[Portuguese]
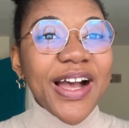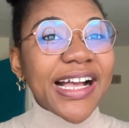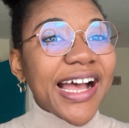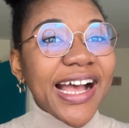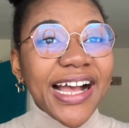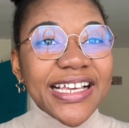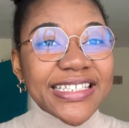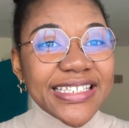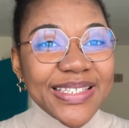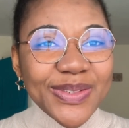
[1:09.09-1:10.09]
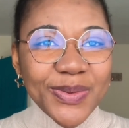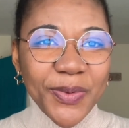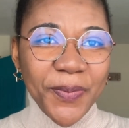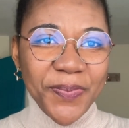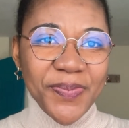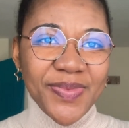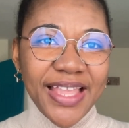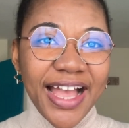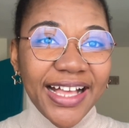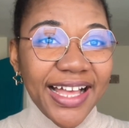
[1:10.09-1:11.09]
Agarra isso.
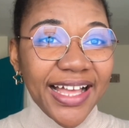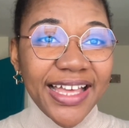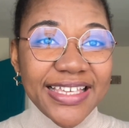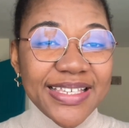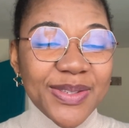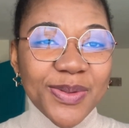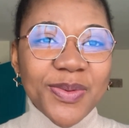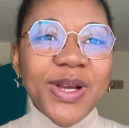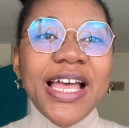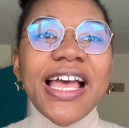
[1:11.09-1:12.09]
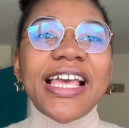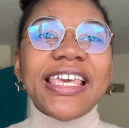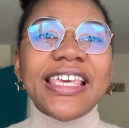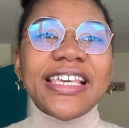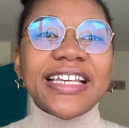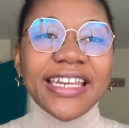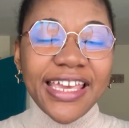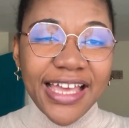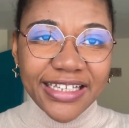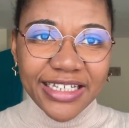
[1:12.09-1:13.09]
Agarra isso e
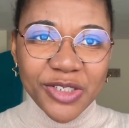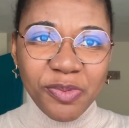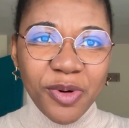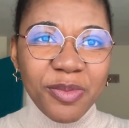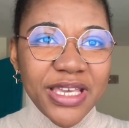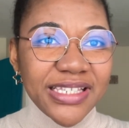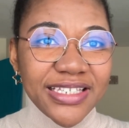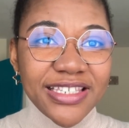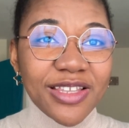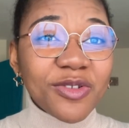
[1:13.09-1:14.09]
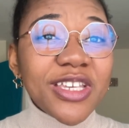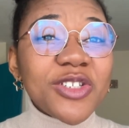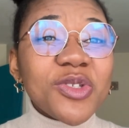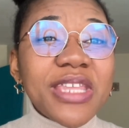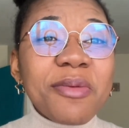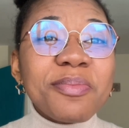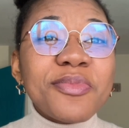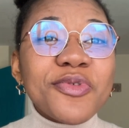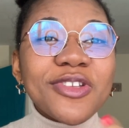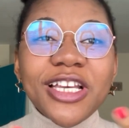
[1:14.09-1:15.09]
creia que as promessas de Deus, Deus tem
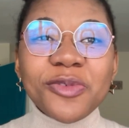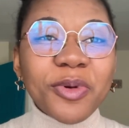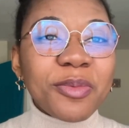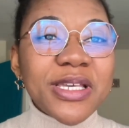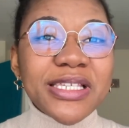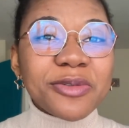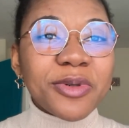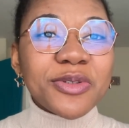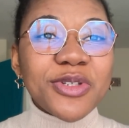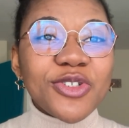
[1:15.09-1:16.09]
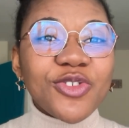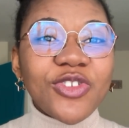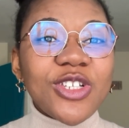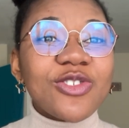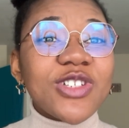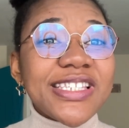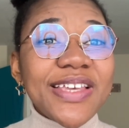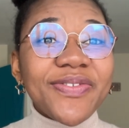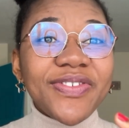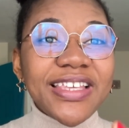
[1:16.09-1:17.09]
muitas promessas para os seus filhos. Você
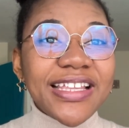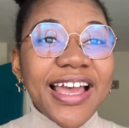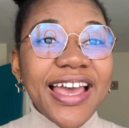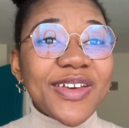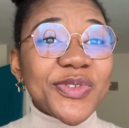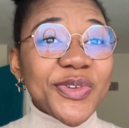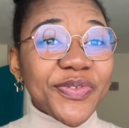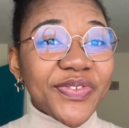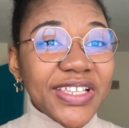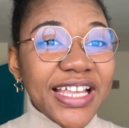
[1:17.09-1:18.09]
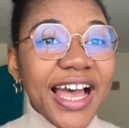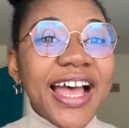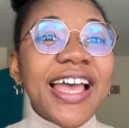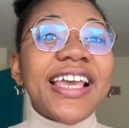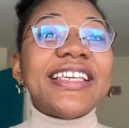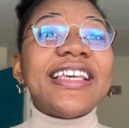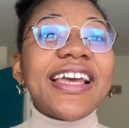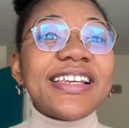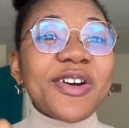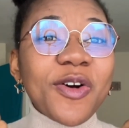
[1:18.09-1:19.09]
é filha, eu sou filha. E
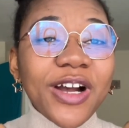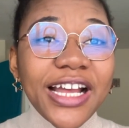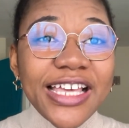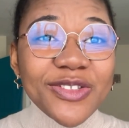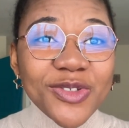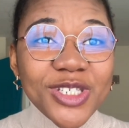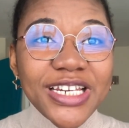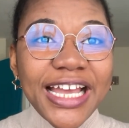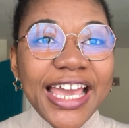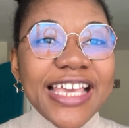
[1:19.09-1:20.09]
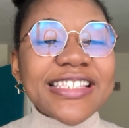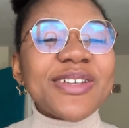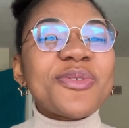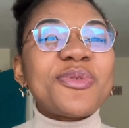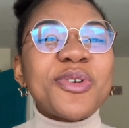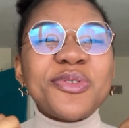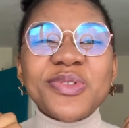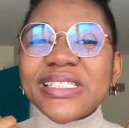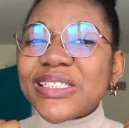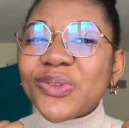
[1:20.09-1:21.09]
Ele é o Rei dos Reis, é o dono
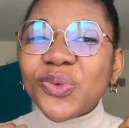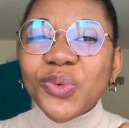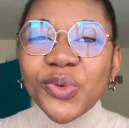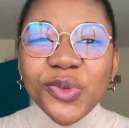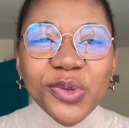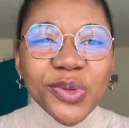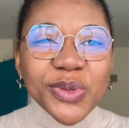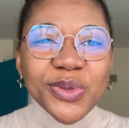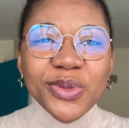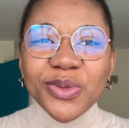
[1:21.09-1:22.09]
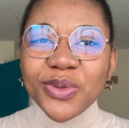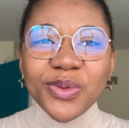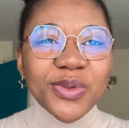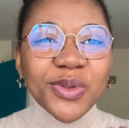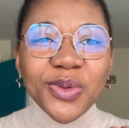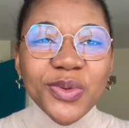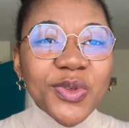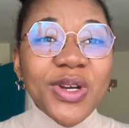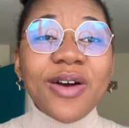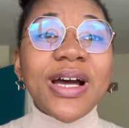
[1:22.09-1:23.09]
de tudo, tudo, tudo,
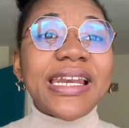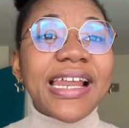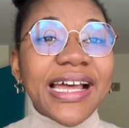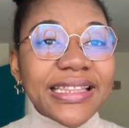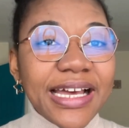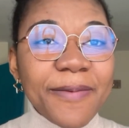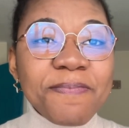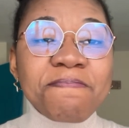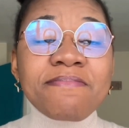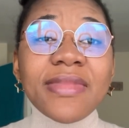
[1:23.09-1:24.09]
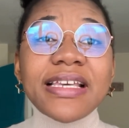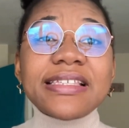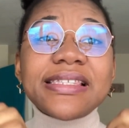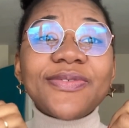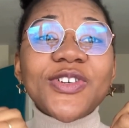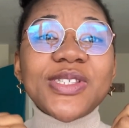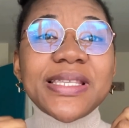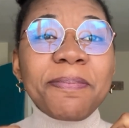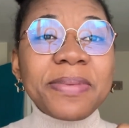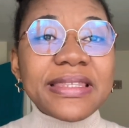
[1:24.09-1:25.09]
tudo. Não há nada que se
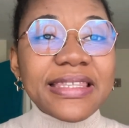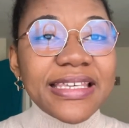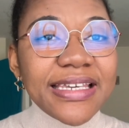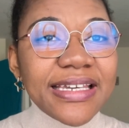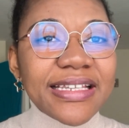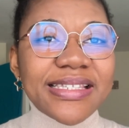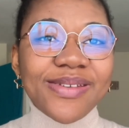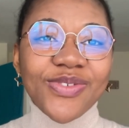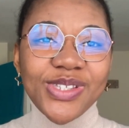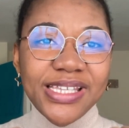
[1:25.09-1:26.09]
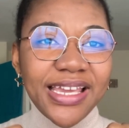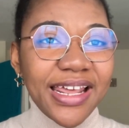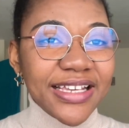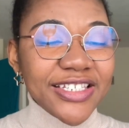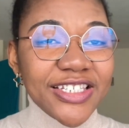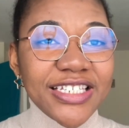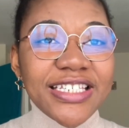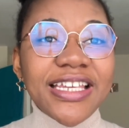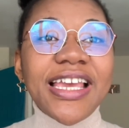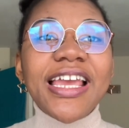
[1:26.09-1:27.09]
você pedir e se você
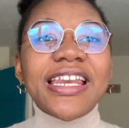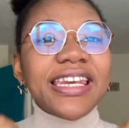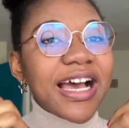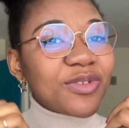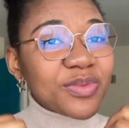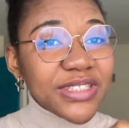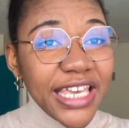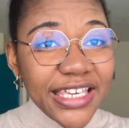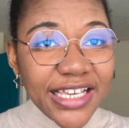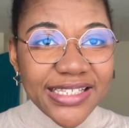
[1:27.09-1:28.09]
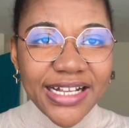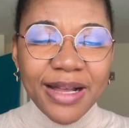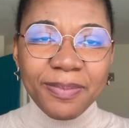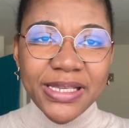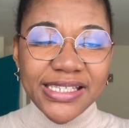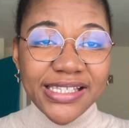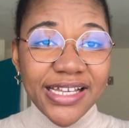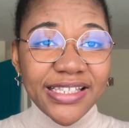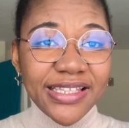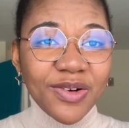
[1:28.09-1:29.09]
agir, não tenhas a
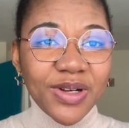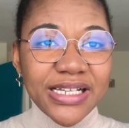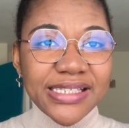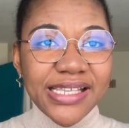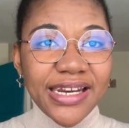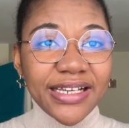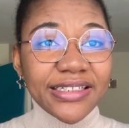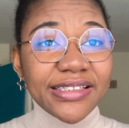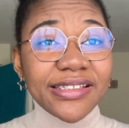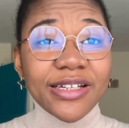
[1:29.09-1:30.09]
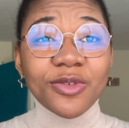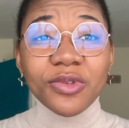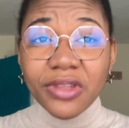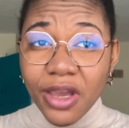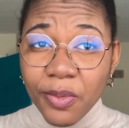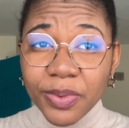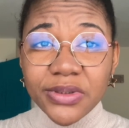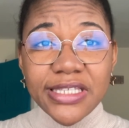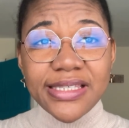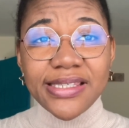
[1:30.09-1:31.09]
capacidade de alcançar. Acredita no teu
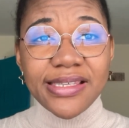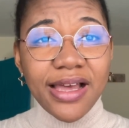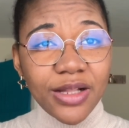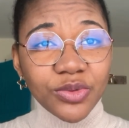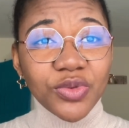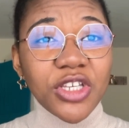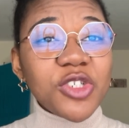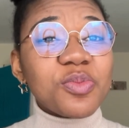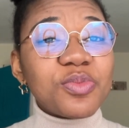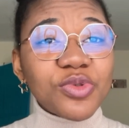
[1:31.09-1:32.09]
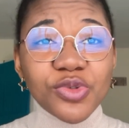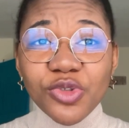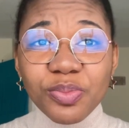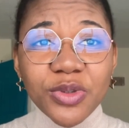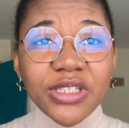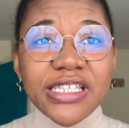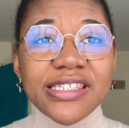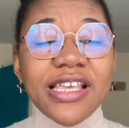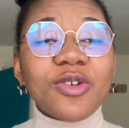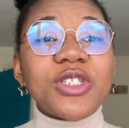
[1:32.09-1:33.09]
potencial, tu tens muito
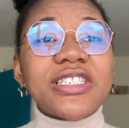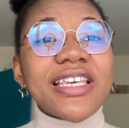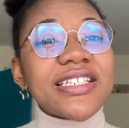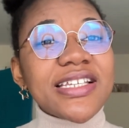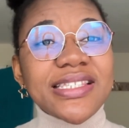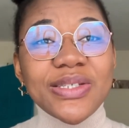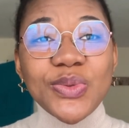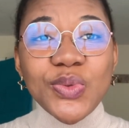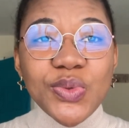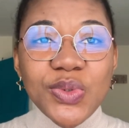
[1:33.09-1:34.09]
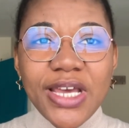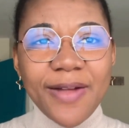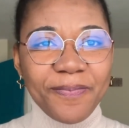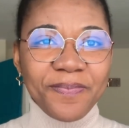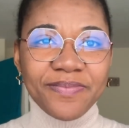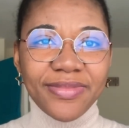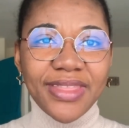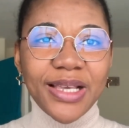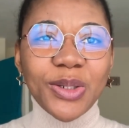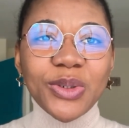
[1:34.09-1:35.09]
potencial, esteja segura
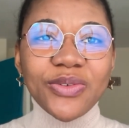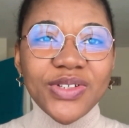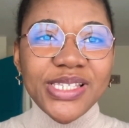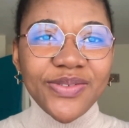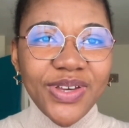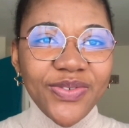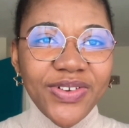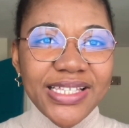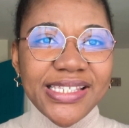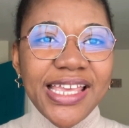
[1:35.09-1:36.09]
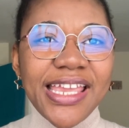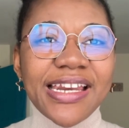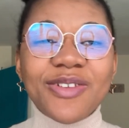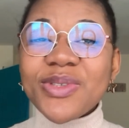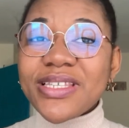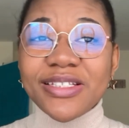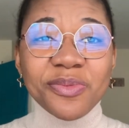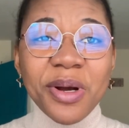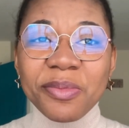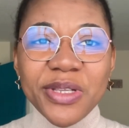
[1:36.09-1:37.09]
daquilo que você vai fazer. Não seja
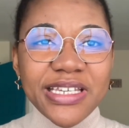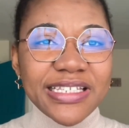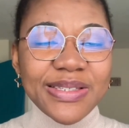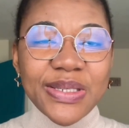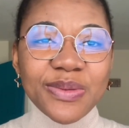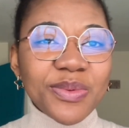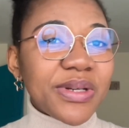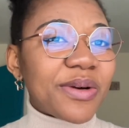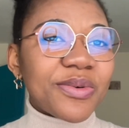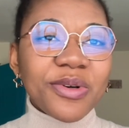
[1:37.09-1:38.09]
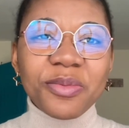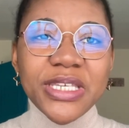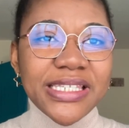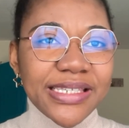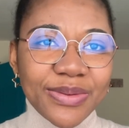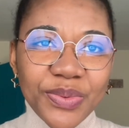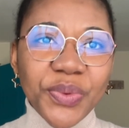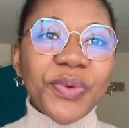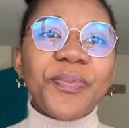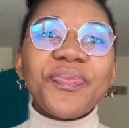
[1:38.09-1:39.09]
uma mulher insegura, um homem inseguro.